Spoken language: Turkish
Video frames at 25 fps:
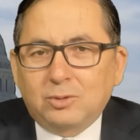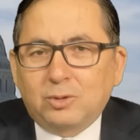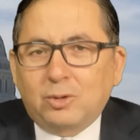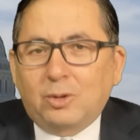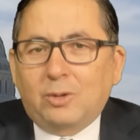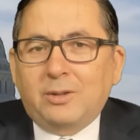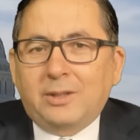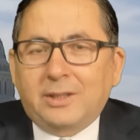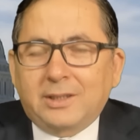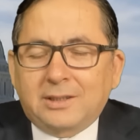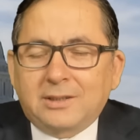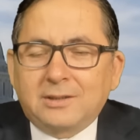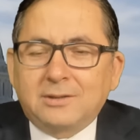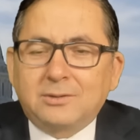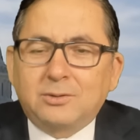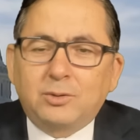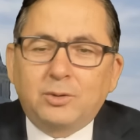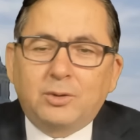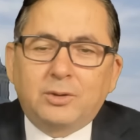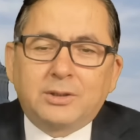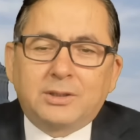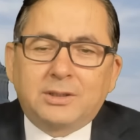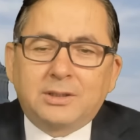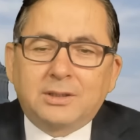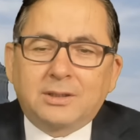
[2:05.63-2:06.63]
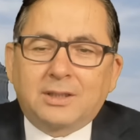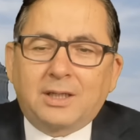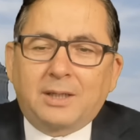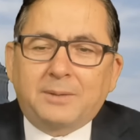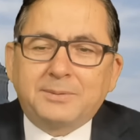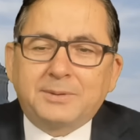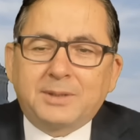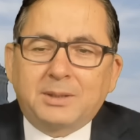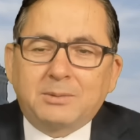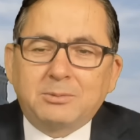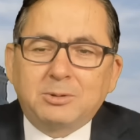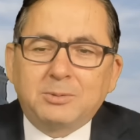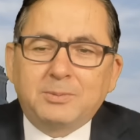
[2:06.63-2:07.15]
Şöyle ki diyor ki
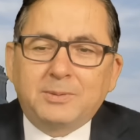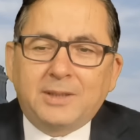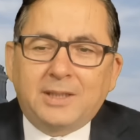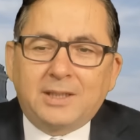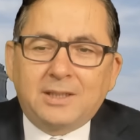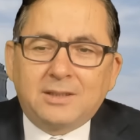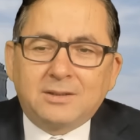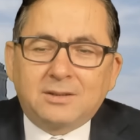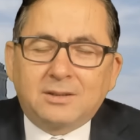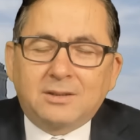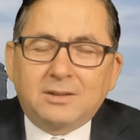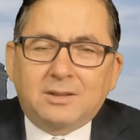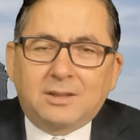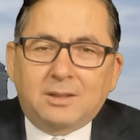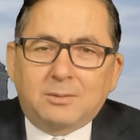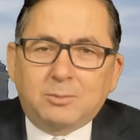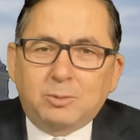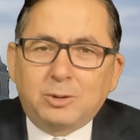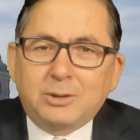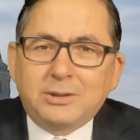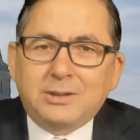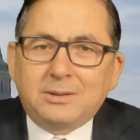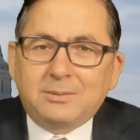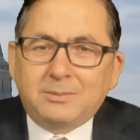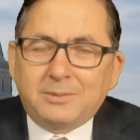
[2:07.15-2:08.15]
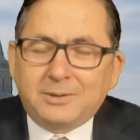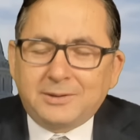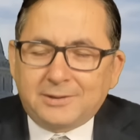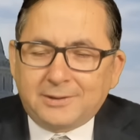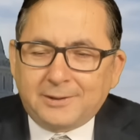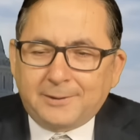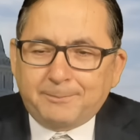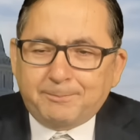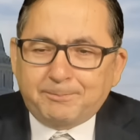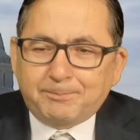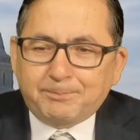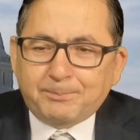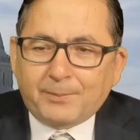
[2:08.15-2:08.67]
kapsamlı bir anayasanın kabul
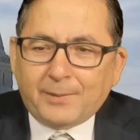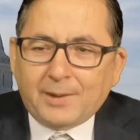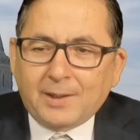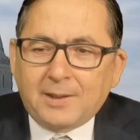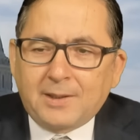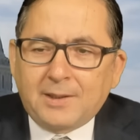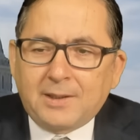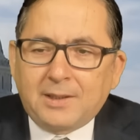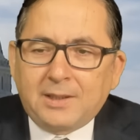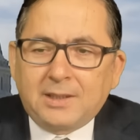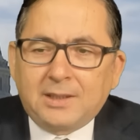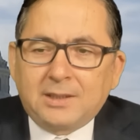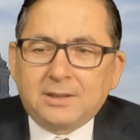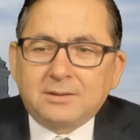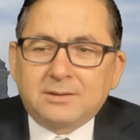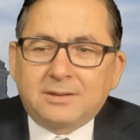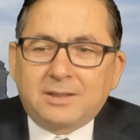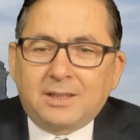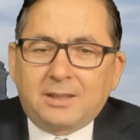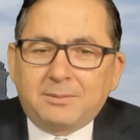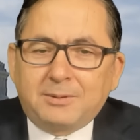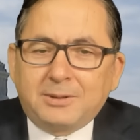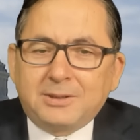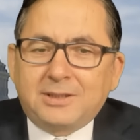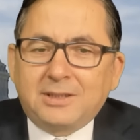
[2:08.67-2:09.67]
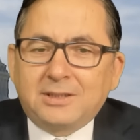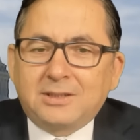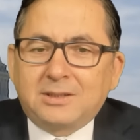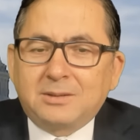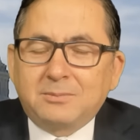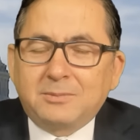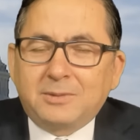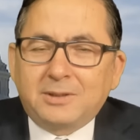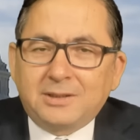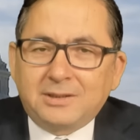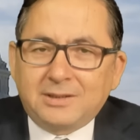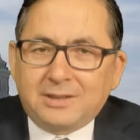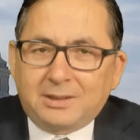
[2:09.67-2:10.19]
edilmesi, serbest
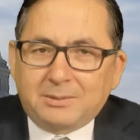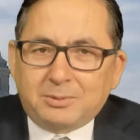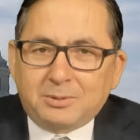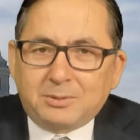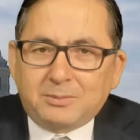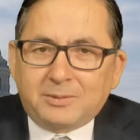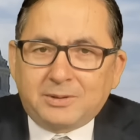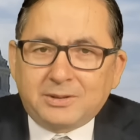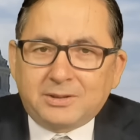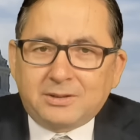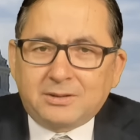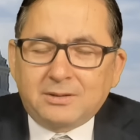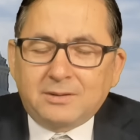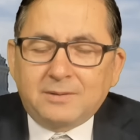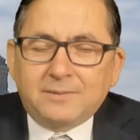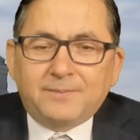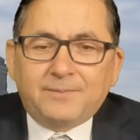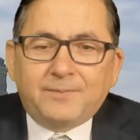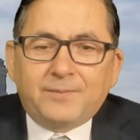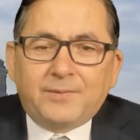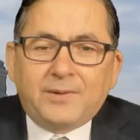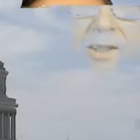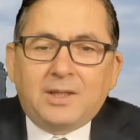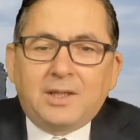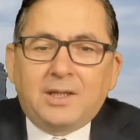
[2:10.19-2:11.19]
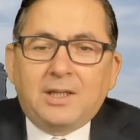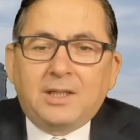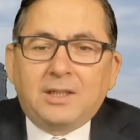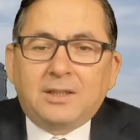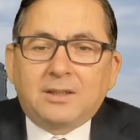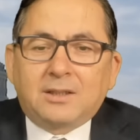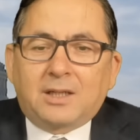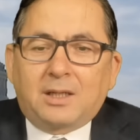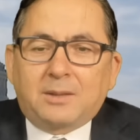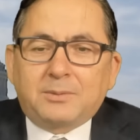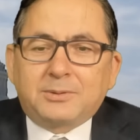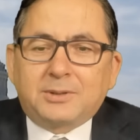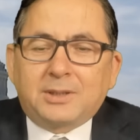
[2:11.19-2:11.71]
seçimlerin yapılması,
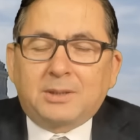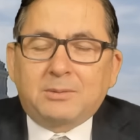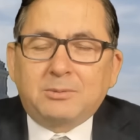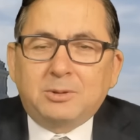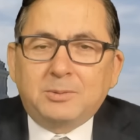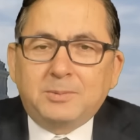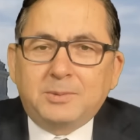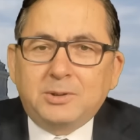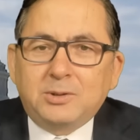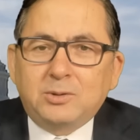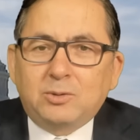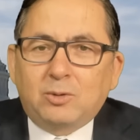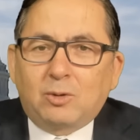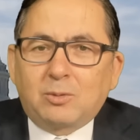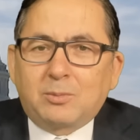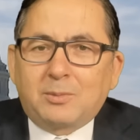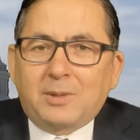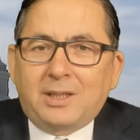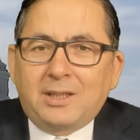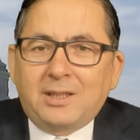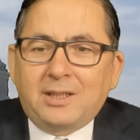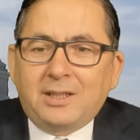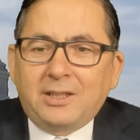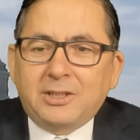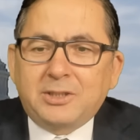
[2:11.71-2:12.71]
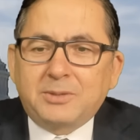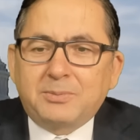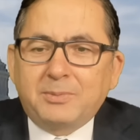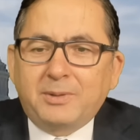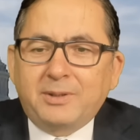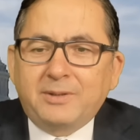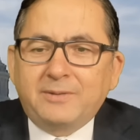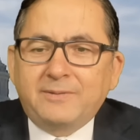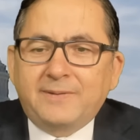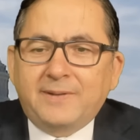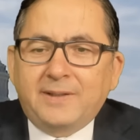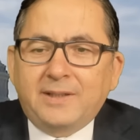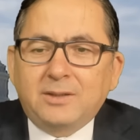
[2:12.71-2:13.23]
kapsamlı bir
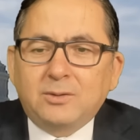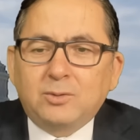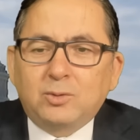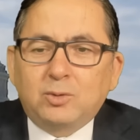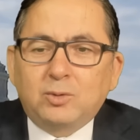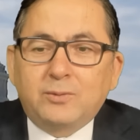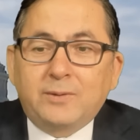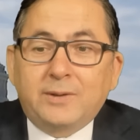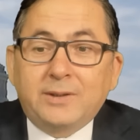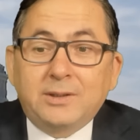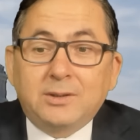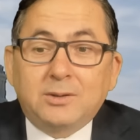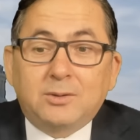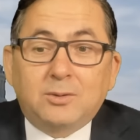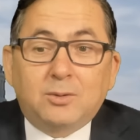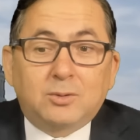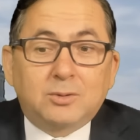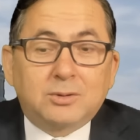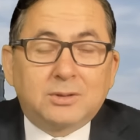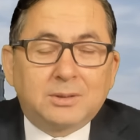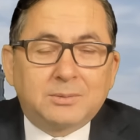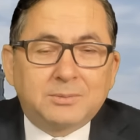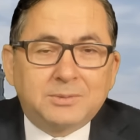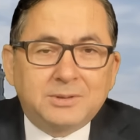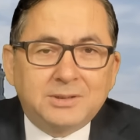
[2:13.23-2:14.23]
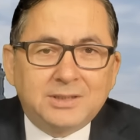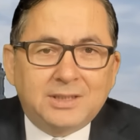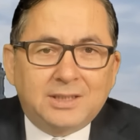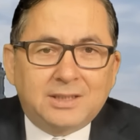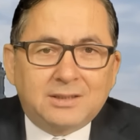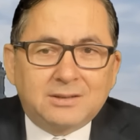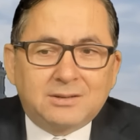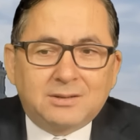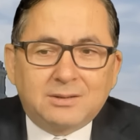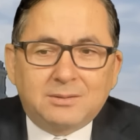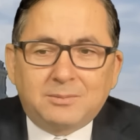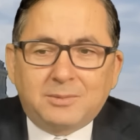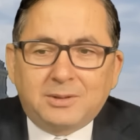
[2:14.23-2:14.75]
normalleşme ve güvenlik ortamının
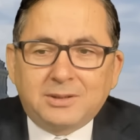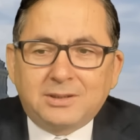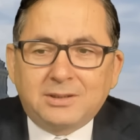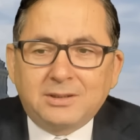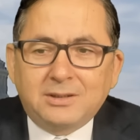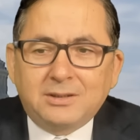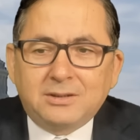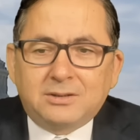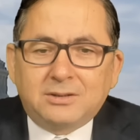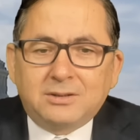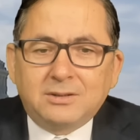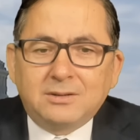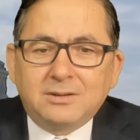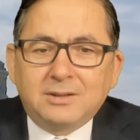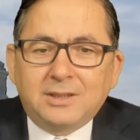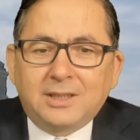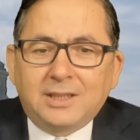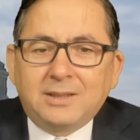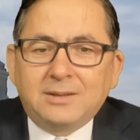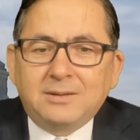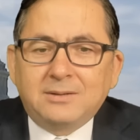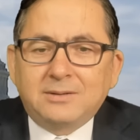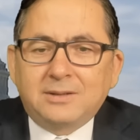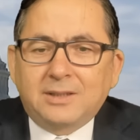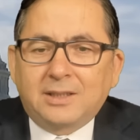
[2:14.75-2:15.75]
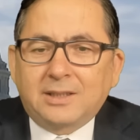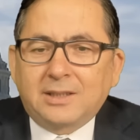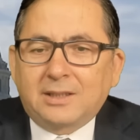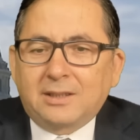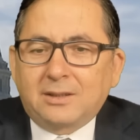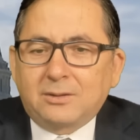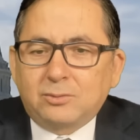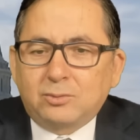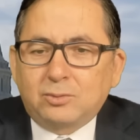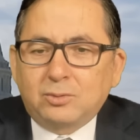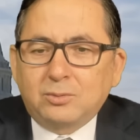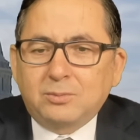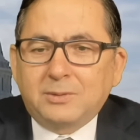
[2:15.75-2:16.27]
yaratılması için elinizden
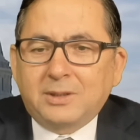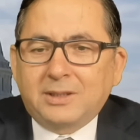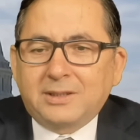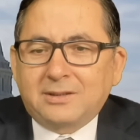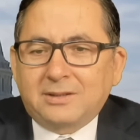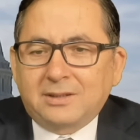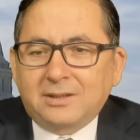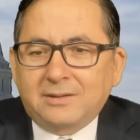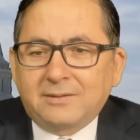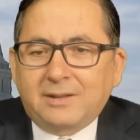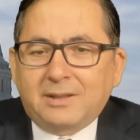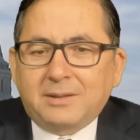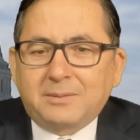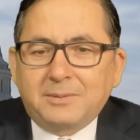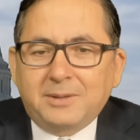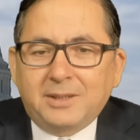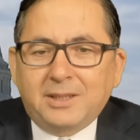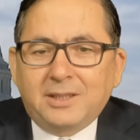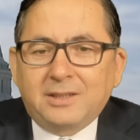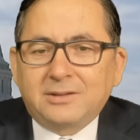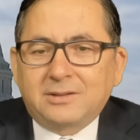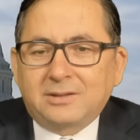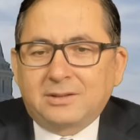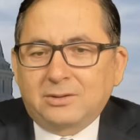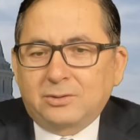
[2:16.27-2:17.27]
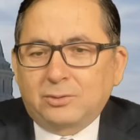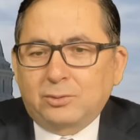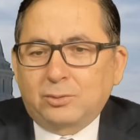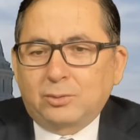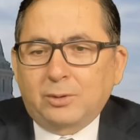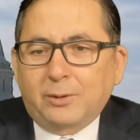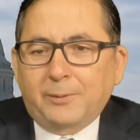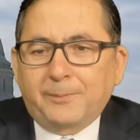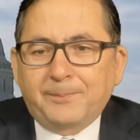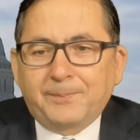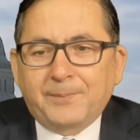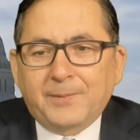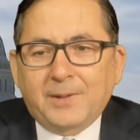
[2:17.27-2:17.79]
gelen tüm desteği vermeye hazırız
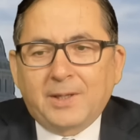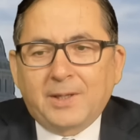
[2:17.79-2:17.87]
diyor.